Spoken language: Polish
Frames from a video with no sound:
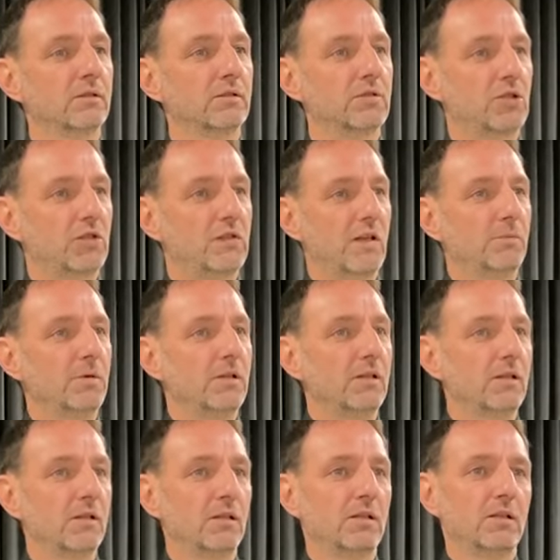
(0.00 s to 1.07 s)
Czy
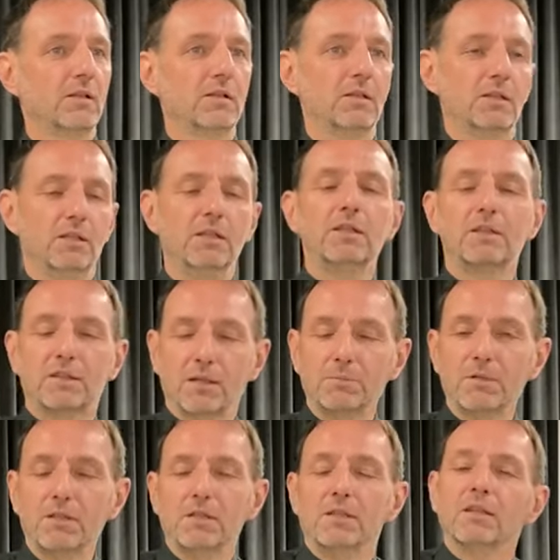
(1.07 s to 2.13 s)
chcemy i
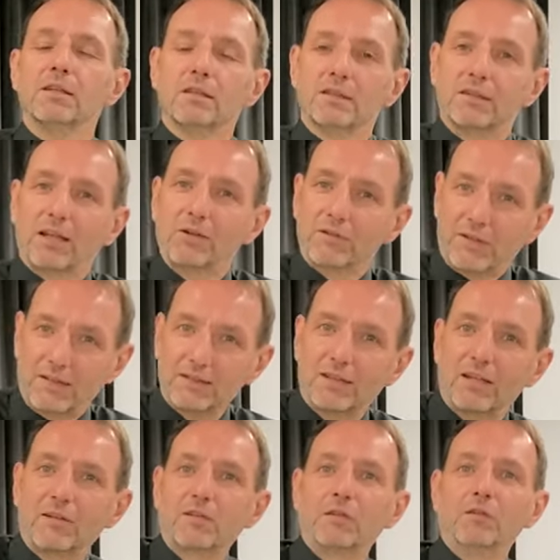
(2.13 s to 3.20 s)
chcemy tego
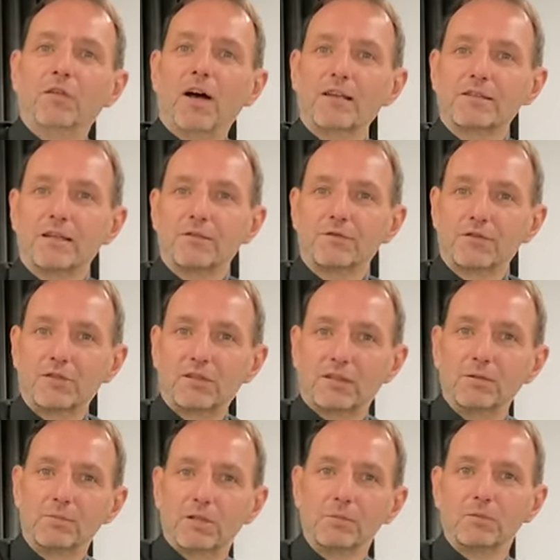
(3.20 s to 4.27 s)
zainteresowania
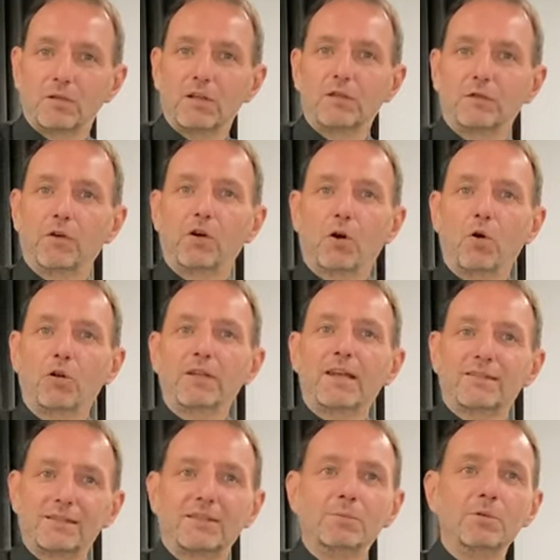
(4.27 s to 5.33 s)
wszystkim tym, co jest wokoło
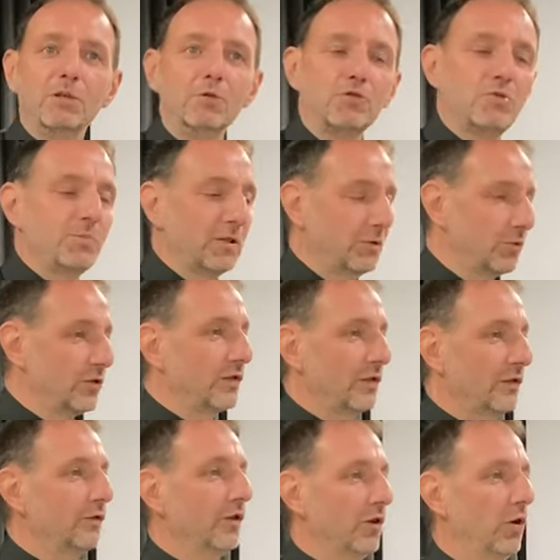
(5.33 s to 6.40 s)
nas i tymi ludźmi, którzy
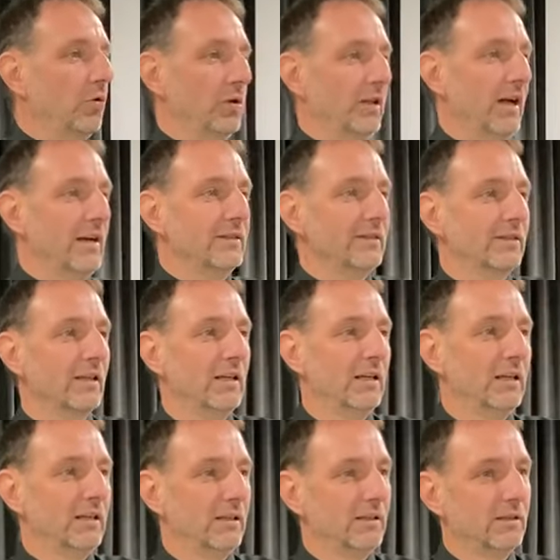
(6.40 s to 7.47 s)
są wokoło nas.
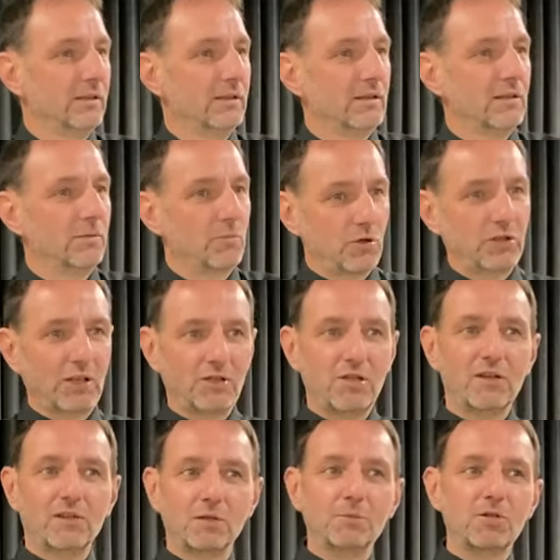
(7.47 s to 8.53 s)
Może tak
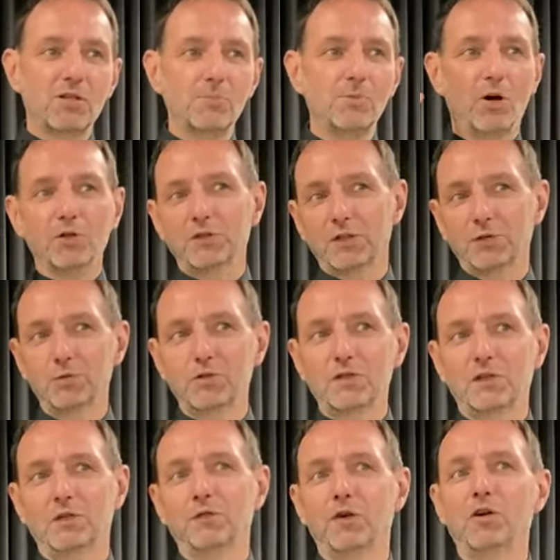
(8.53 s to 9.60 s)
często myślimy o tych, którzy
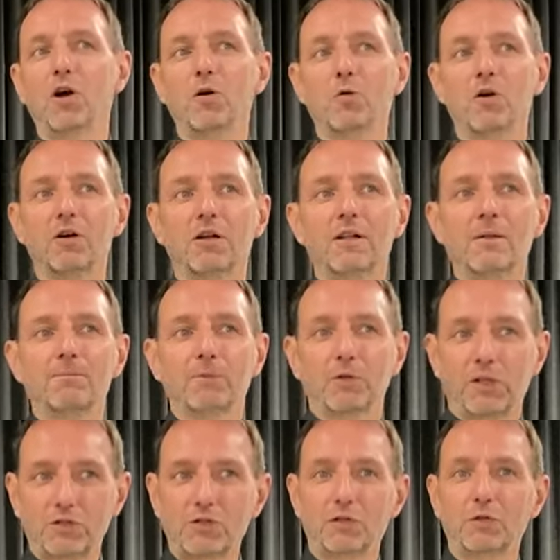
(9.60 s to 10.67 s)
są wokoło, o
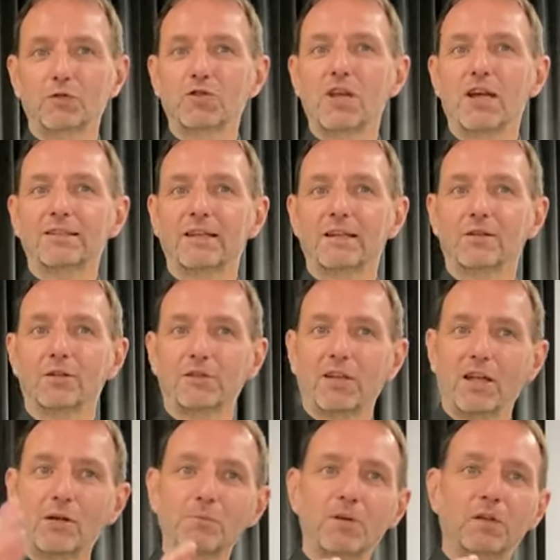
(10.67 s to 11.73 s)
naszych sąsiadach, o
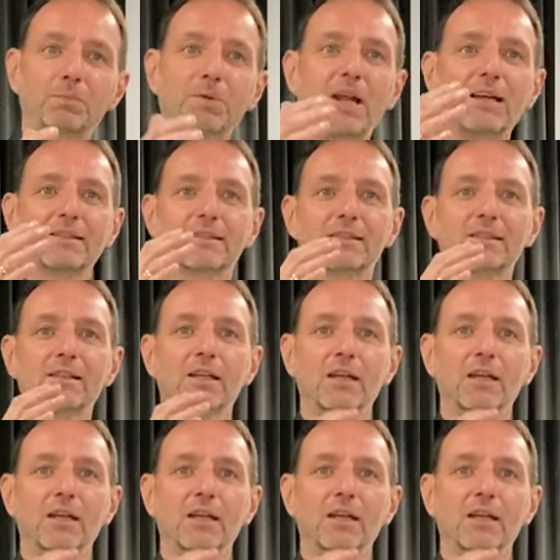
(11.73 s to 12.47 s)
znajomych z pracy,